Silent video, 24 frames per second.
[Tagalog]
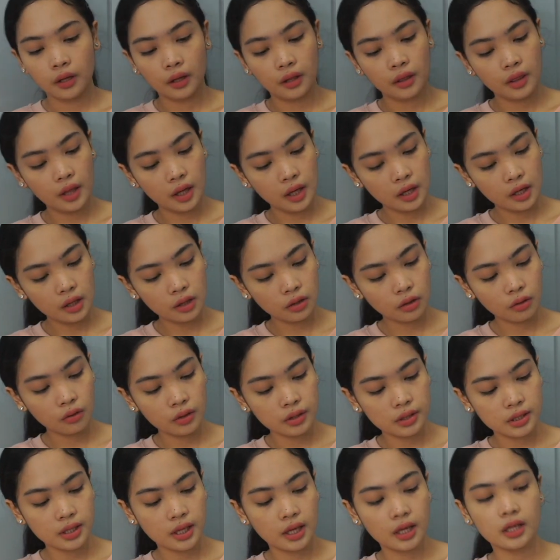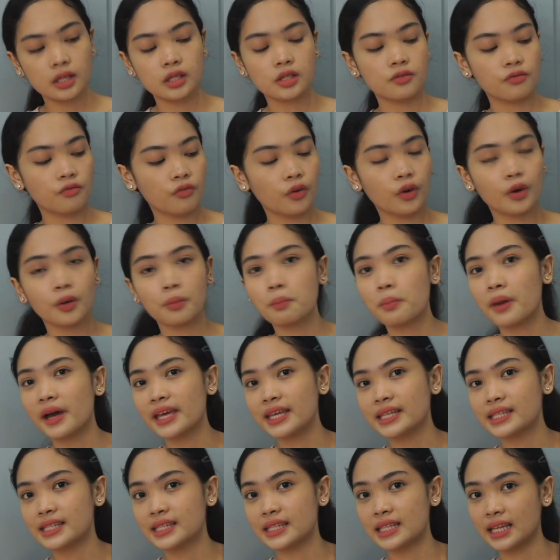Then, itong isa is
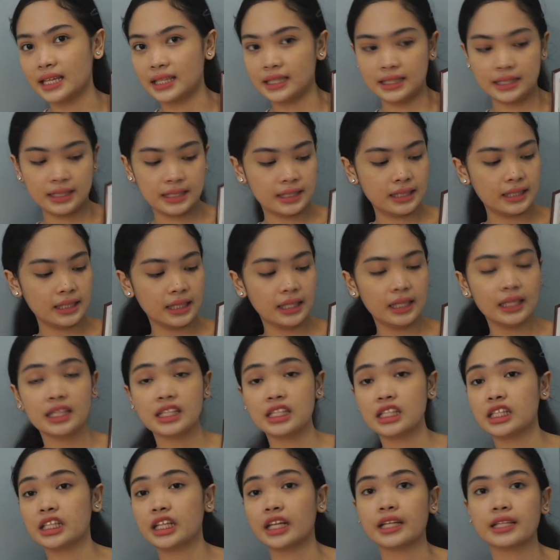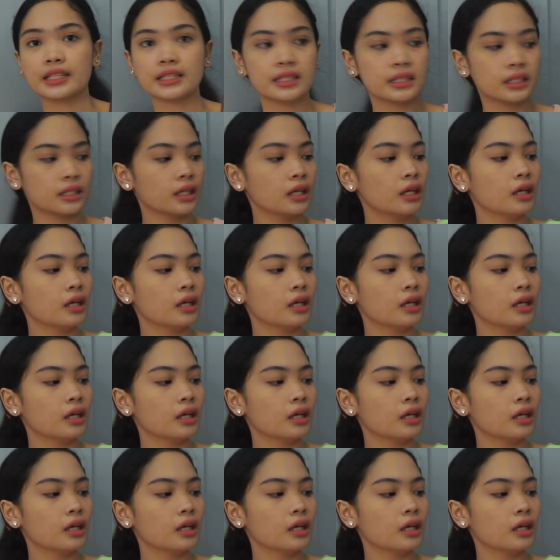4x6 inches.